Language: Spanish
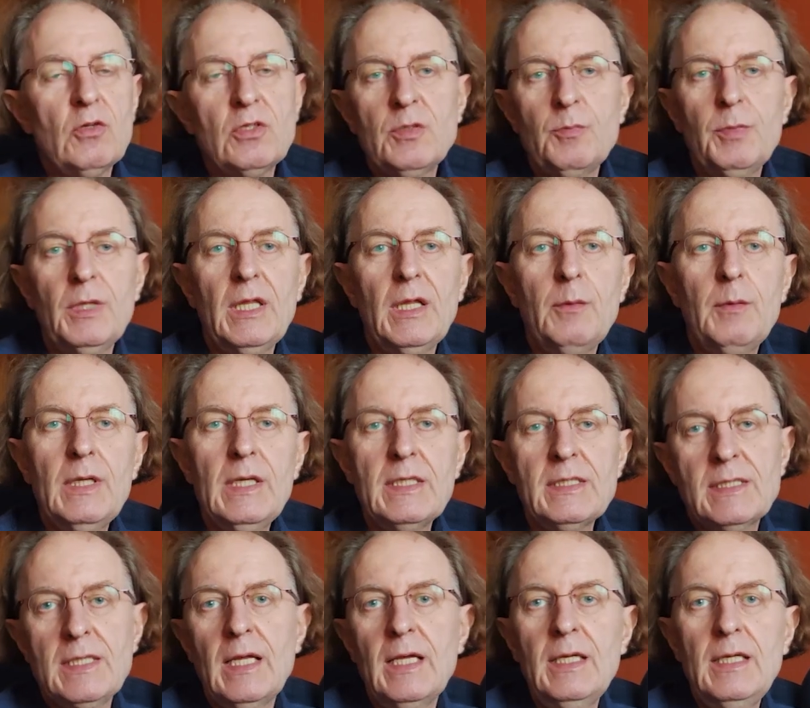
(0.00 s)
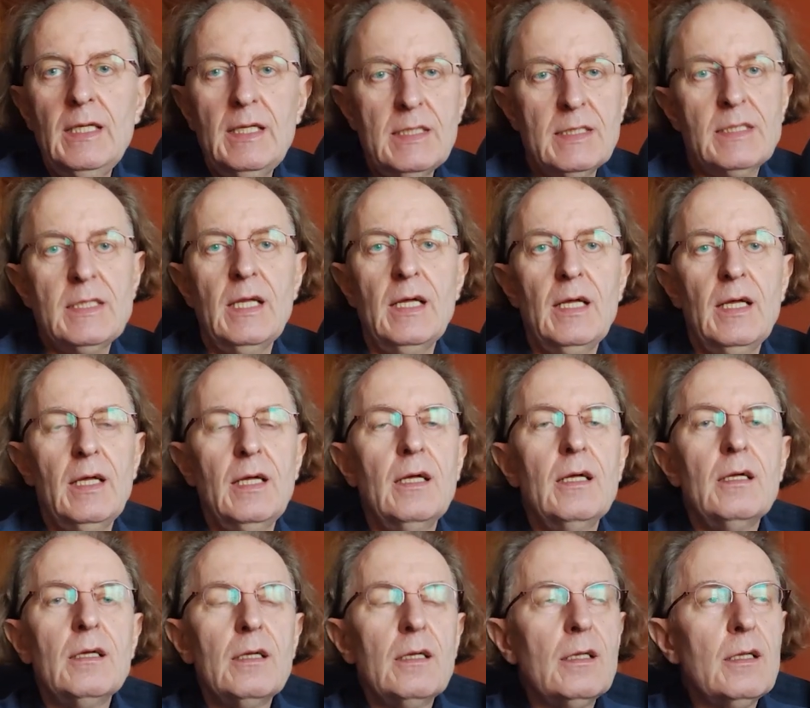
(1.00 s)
se pueda ver está ahí está,